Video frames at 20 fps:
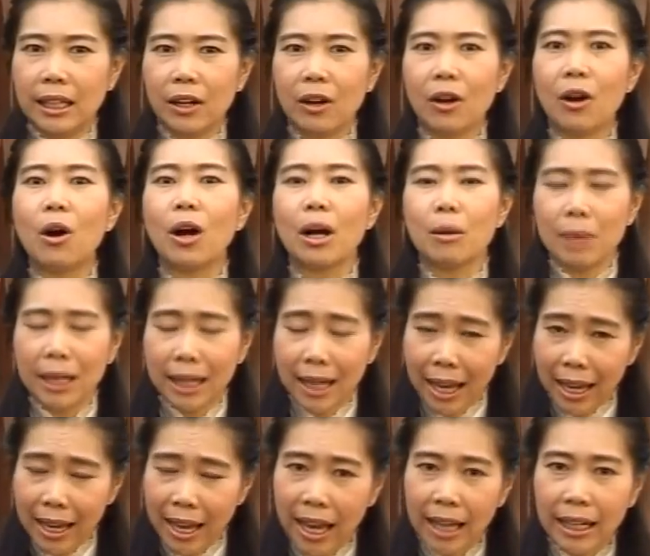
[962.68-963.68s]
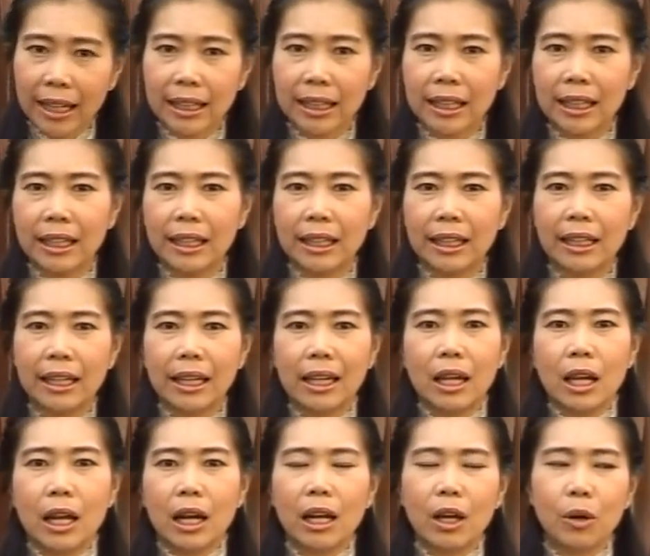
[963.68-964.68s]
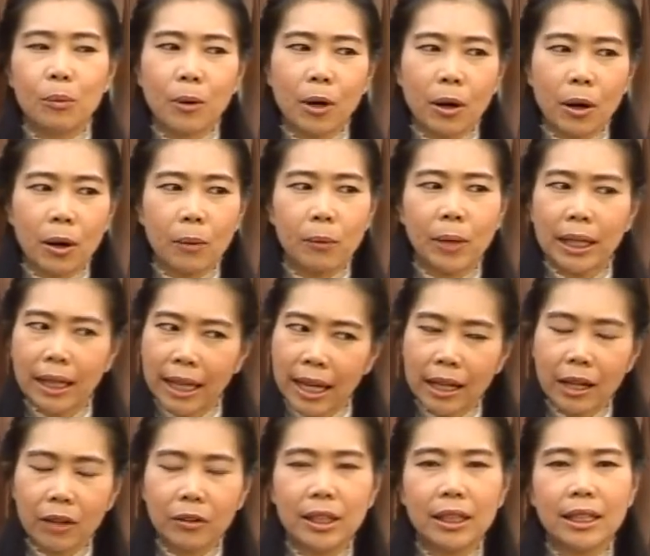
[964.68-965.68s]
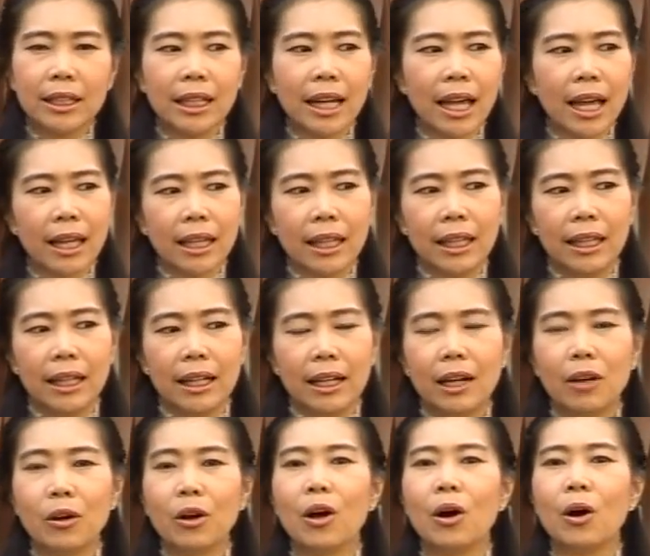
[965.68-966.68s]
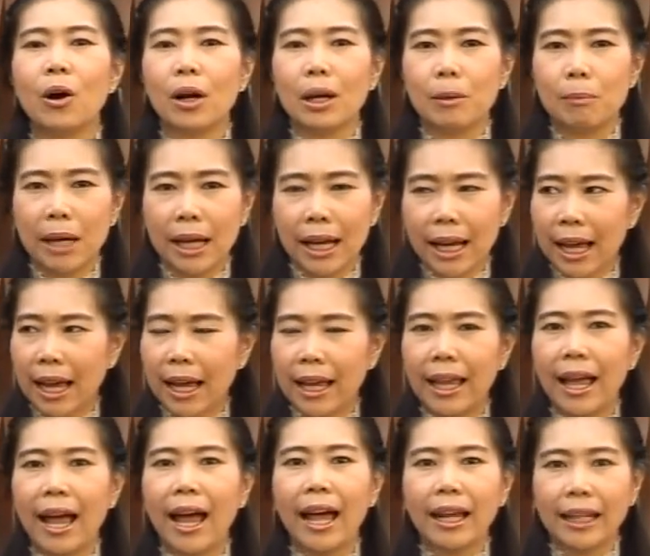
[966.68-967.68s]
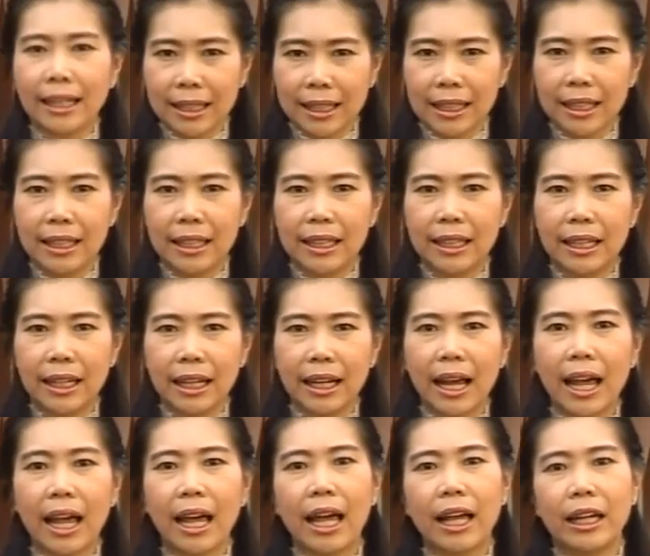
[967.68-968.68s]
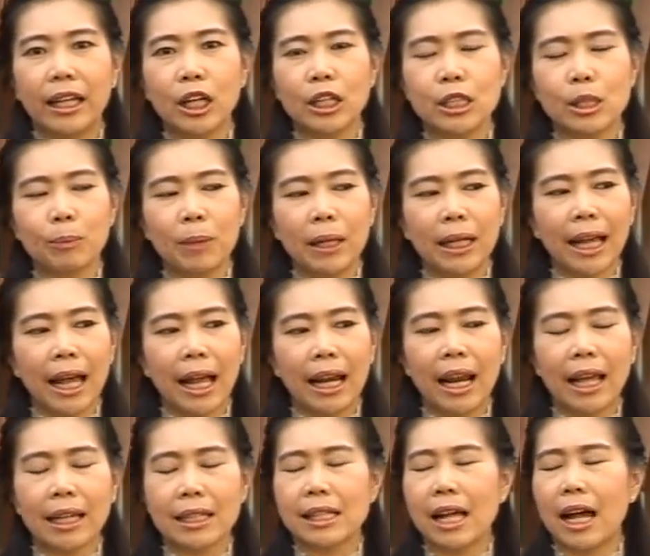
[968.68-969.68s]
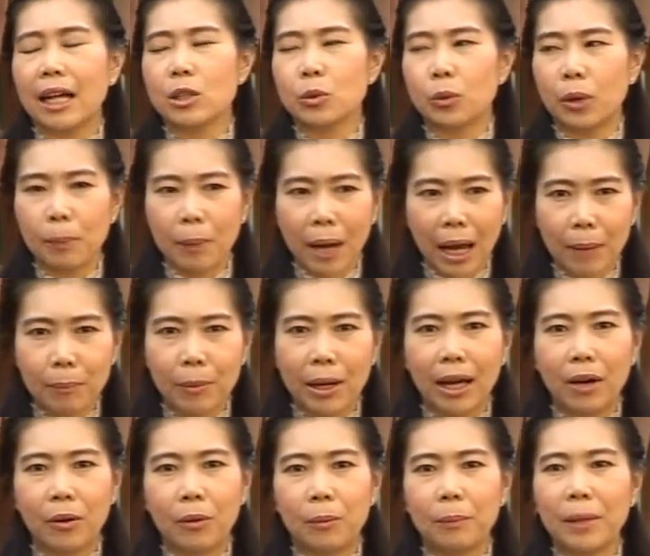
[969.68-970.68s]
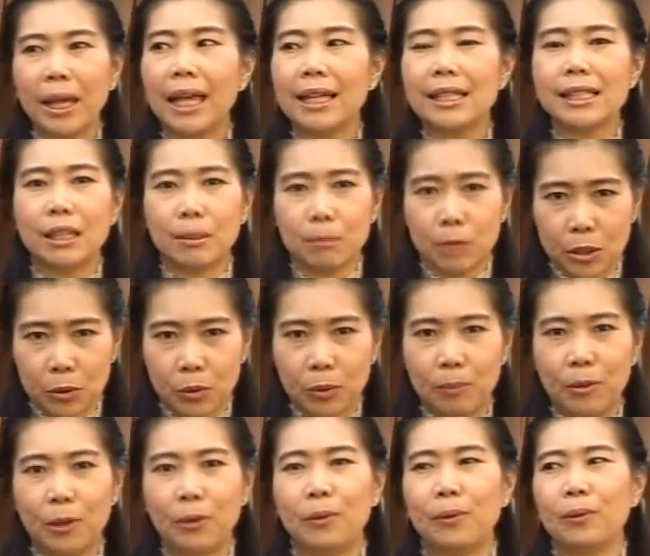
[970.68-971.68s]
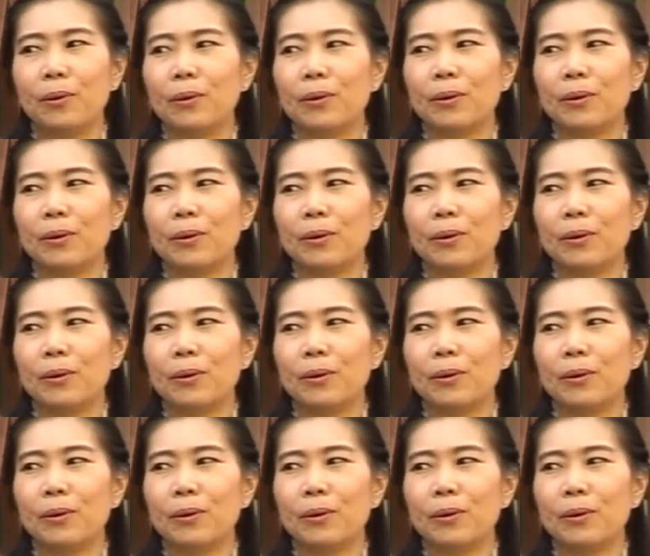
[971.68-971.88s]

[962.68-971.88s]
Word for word: ก็ออกกำลังกาย5นาทีแล้วพอวันนี้เรานึกขึ้นได้อีกเราก็ออกกำลังกาย5นาทีนะคะอันนี้ก็จะเป็นการรักษาสุขภาพเราไม่ให้เสื่อมโทรมลง